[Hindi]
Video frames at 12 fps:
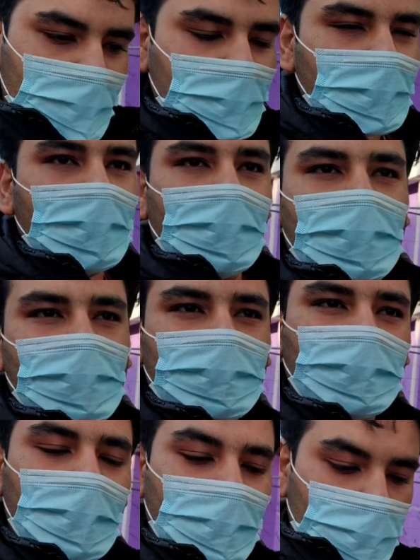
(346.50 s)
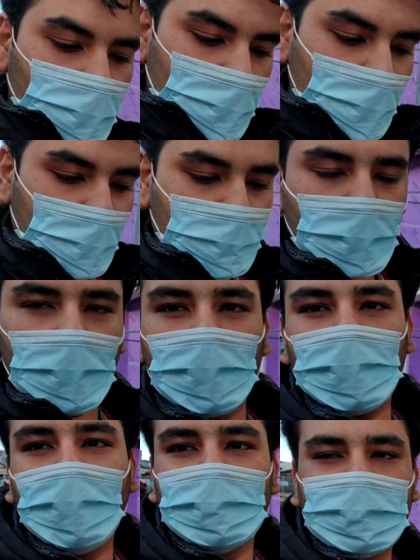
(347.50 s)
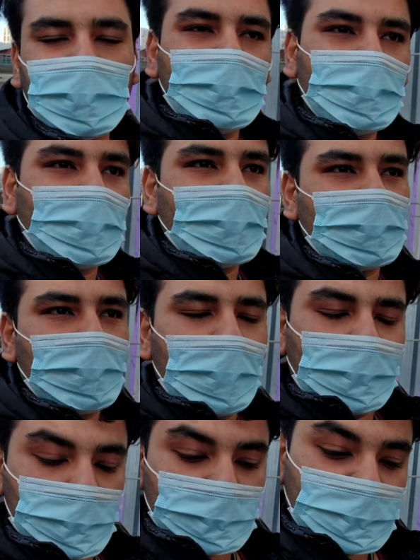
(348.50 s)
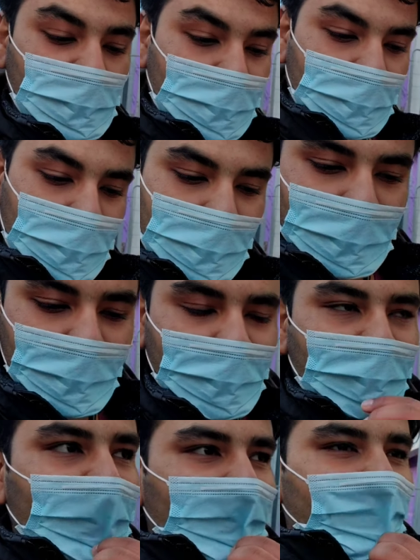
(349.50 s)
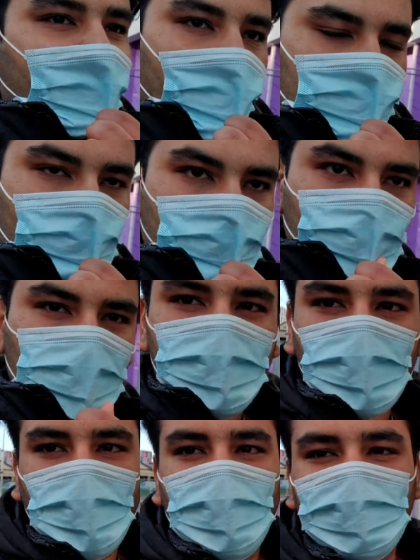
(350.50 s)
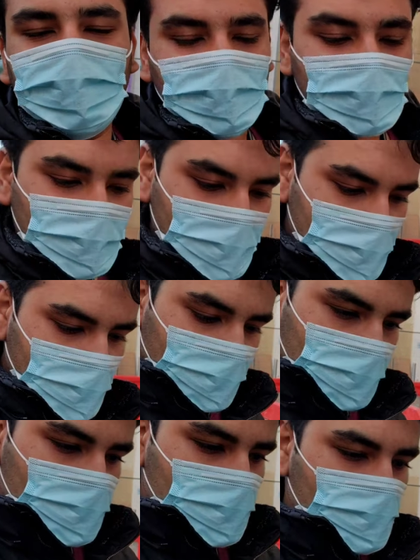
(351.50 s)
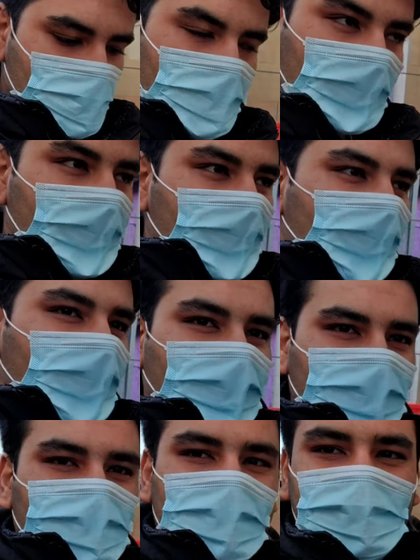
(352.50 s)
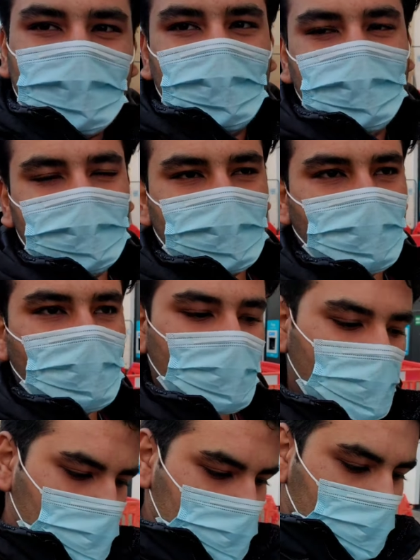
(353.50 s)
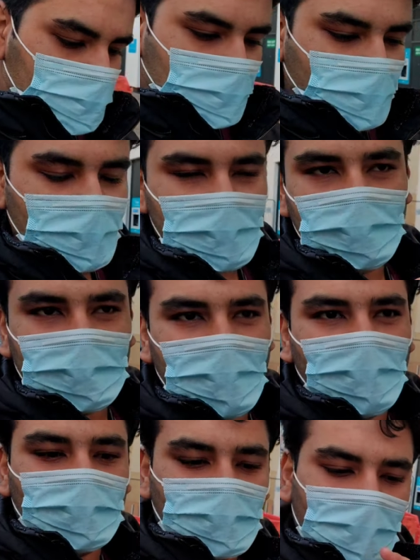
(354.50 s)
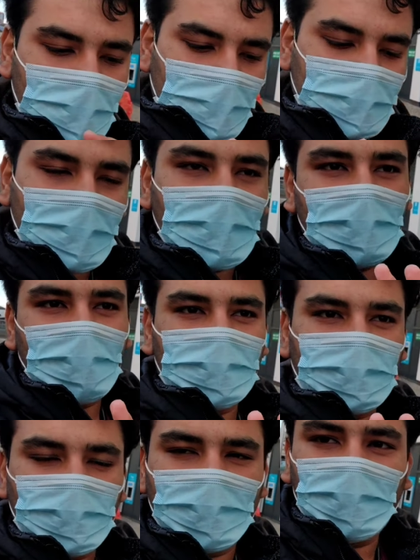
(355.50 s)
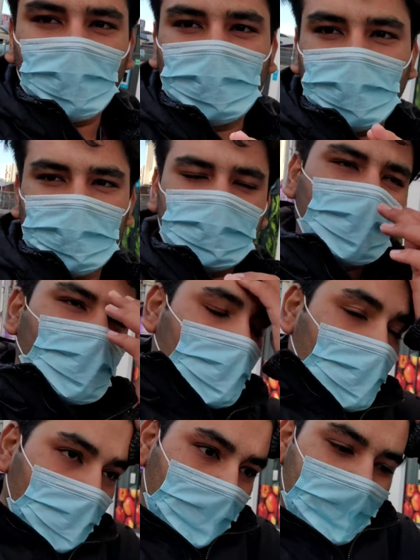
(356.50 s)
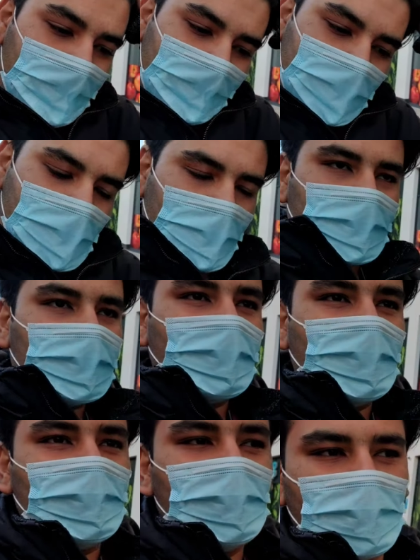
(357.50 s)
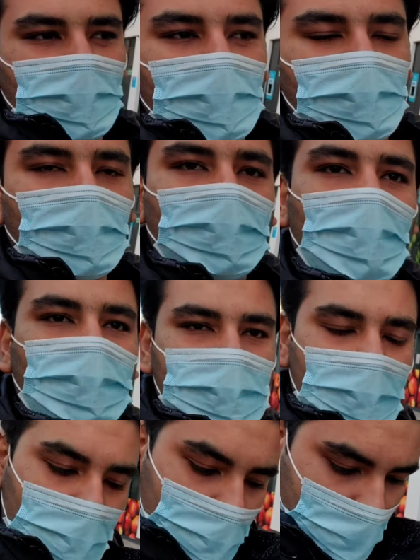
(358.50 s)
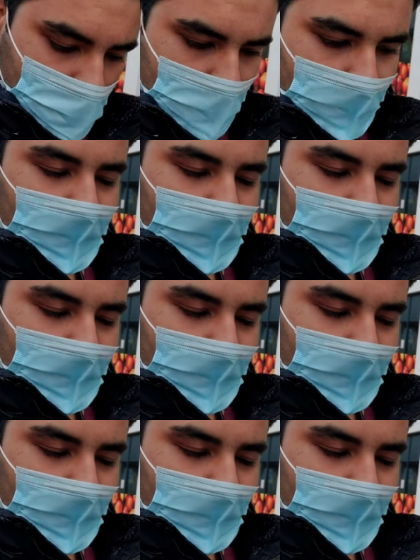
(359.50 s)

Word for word: ठीक है नहीं तो अगर आपको और अच्छे डिटेल में आपको चेक करना है आपको पूरी प्रॉपर डिटेल चाहिए अदर दैन दिस मतलब जितना मैंने बताया उतना आपके लिए अगर आप स्टूडेंट हो सफिशेंट है कि आपके थर्टी थ्री थर्टी फोर पाउंड्स लगेंगे